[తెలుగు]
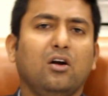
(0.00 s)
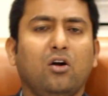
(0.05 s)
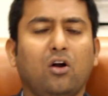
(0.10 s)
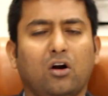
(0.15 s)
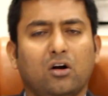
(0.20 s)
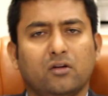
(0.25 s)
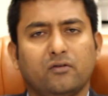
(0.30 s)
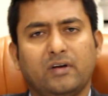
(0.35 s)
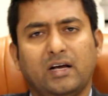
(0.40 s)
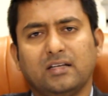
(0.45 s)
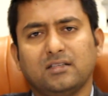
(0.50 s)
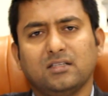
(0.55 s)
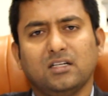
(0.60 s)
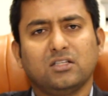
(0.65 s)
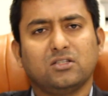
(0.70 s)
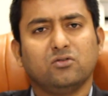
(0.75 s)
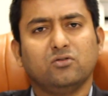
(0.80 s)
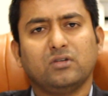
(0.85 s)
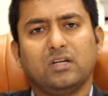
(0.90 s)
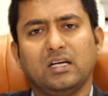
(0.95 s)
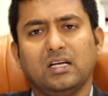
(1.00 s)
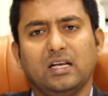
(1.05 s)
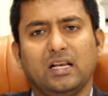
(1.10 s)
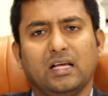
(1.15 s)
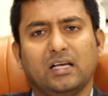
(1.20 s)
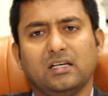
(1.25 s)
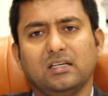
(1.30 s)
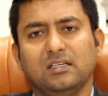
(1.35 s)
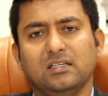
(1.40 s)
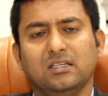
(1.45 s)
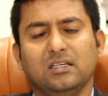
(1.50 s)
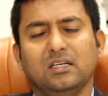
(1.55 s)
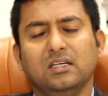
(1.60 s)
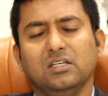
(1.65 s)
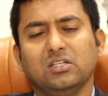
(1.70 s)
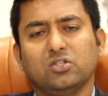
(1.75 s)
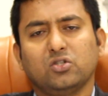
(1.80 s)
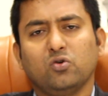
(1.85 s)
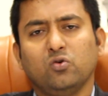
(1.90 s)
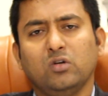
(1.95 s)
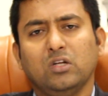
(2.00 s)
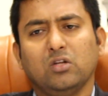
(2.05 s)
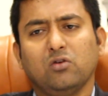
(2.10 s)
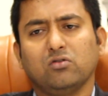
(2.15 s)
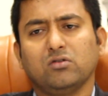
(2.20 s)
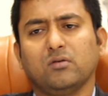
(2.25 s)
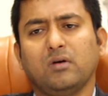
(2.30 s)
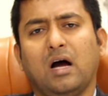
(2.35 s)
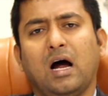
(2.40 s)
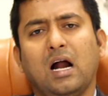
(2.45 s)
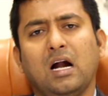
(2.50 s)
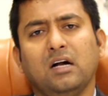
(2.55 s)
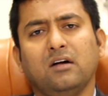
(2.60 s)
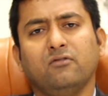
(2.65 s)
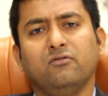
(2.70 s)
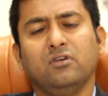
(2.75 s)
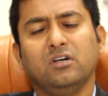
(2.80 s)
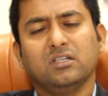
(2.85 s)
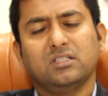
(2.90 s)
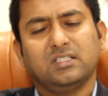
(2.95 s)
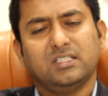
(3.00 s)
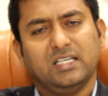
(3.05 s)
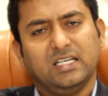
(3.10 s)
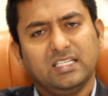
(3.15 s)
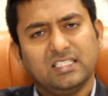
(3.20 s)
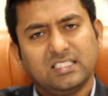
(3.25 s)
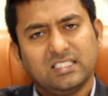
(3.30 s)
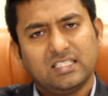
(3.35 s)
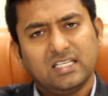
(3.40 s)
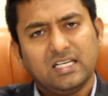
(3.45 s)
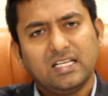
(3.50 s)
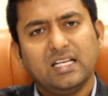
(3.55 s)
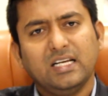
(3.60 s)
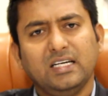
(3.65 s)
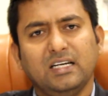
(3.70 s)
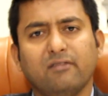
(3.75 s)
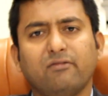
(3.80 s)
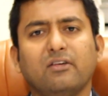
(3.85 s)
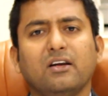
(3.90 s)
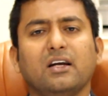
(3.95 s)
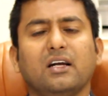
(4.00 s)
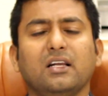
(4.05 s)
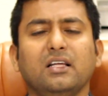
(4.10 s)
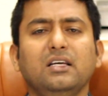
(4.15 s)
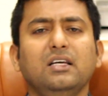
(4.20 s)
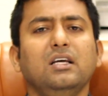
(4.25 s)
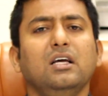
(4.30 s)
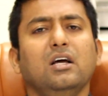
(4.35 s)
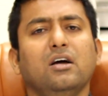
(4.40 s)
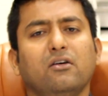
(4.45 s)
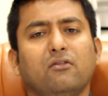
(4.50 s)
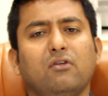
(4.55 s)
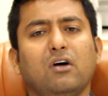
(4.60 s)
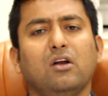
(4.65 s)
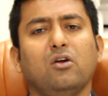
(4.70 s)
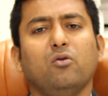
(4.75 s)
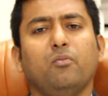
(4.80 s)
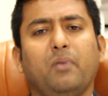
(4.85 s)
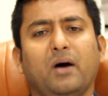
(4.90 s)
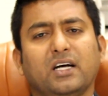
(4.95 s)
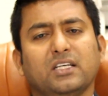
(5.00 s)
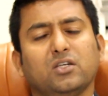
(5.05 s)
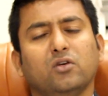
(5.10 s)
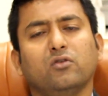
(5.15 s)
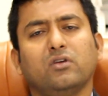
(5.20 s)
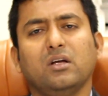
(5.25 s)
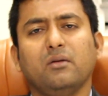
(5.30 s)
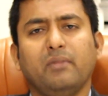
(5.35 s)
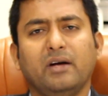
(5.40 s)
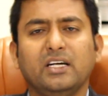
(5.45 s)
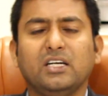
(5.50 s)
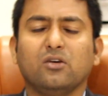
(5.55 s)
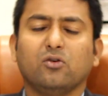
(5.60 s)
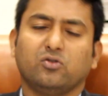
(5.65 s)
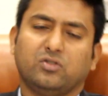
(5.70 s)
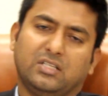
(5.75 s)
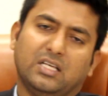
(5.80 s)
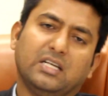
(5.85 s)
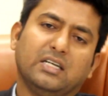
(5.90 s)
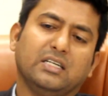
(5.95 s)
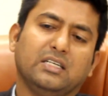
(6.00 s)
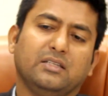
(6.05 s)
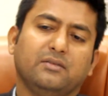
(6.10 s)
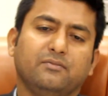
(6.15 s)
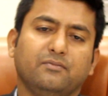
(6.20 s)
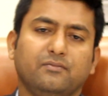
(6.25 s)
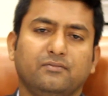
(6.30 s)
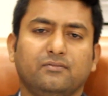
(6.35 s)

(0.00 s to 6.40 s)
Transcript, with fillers: లాట్ ఆఫ్ హ్యాజల్స్ ఉంటాయి లైక్ స్టూడెంట్స్ కొంచెం హార్డ్ వర్క్ చేస్తేనే డెఫినెట్లీ వాళ్ళు పాస్ అవుట్ అయ్యి బయటకు వస్తారండి